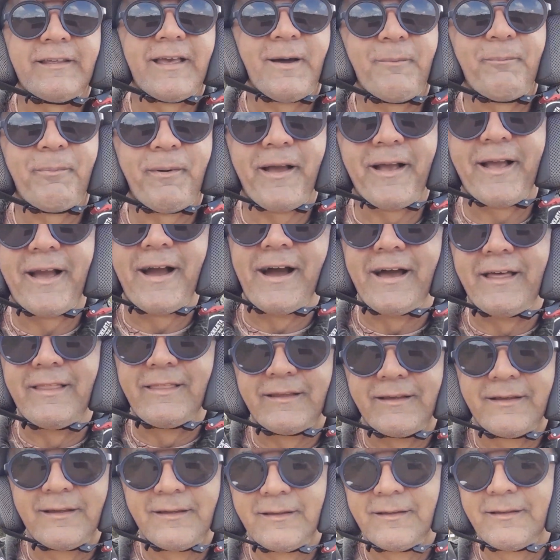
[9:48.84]
é a
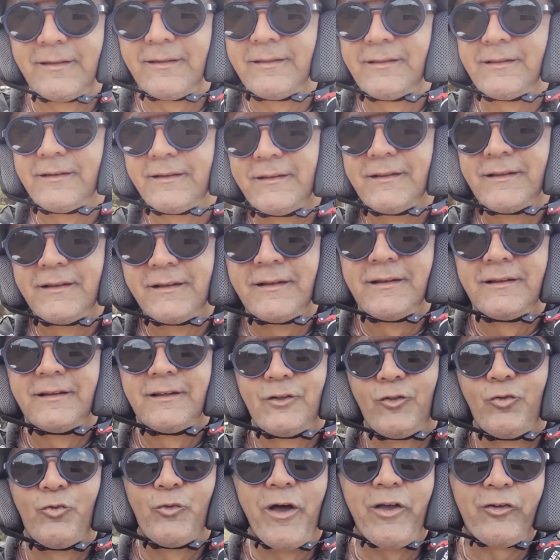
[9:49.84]
pegada.
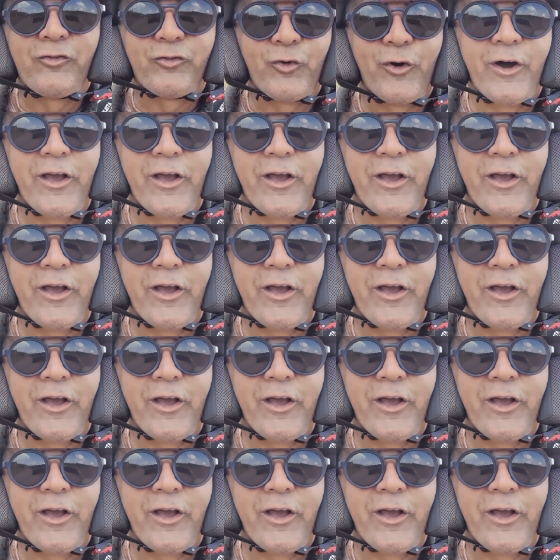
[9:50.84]
Não é só